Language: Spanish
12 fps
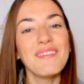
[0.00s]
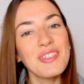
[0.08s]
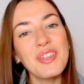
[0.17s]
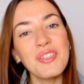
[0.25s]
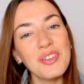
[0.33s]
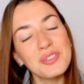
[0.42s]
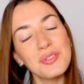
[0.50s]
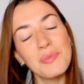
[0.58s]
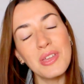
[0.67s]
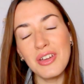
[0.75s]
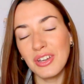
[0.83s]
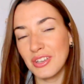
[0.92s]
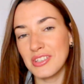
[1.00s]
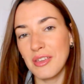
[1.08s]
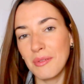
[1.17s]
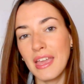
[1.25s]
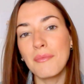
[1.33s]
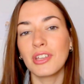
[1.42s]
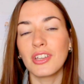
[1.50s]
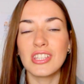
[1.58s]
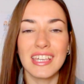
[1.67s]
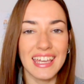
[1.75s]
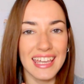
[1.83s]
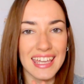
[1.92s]
El vídeo de hoy es un vídeo que os debía porque os
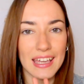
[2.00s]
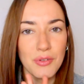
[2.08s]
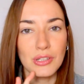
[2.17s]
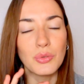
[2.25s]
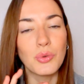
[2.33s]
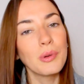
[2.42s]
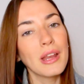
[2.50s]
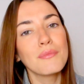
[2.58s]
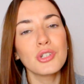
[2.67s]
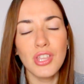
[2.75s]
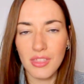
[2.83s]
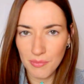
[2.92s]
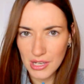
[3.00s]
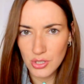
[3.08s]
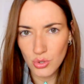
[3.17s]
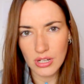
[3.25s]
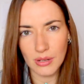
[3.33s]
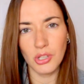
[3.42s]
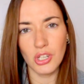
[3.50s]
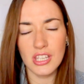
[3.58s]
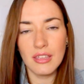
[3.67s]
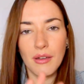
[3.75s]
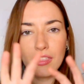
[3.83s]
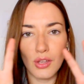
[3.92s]
dije que cuando cumpliéramos 10.000
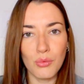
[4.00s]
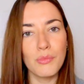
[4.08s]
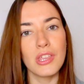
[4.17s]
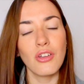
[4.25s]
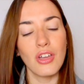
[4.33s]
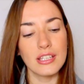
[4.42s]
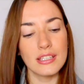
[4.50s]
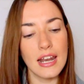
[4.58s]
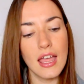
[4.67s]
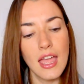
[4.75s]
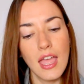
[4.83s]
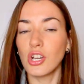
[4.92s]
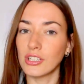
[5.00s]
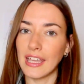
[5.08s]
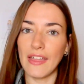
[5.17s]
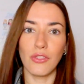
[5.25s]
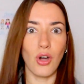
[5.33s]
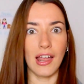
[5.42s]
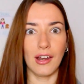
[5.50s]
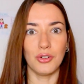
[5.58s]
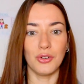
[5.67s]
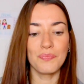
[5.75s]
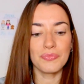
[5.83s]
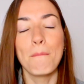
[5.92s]
suscriptores iba a hacer un vídeo extra sorteando
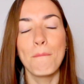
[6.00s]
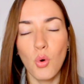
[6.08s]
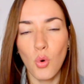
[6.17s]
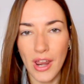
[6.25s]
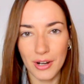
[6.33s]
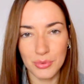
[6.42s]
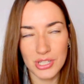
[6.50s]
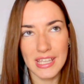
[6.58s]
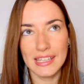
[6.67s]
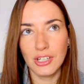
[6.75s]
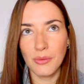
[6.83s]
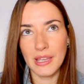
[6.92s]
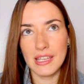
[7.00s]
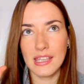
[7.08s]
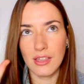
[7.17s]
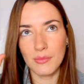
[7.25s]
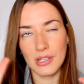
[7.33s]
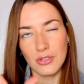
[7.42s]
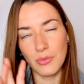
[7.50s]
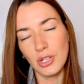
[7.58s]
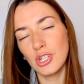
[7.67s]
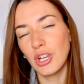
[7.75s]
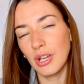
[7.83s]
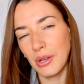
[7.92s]
algo. Bueno, pues ya tengo pensado más o
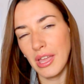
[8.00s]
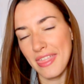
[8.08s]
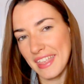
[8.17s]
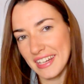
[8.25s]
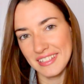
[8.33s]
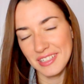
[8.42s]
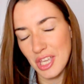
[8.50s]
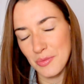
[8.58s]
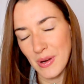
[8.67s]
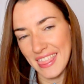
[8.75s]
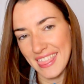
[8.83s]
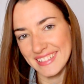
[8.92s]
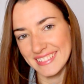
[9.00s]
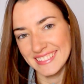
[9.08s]
menos lo que voy a hacer. ¿Qué os parece?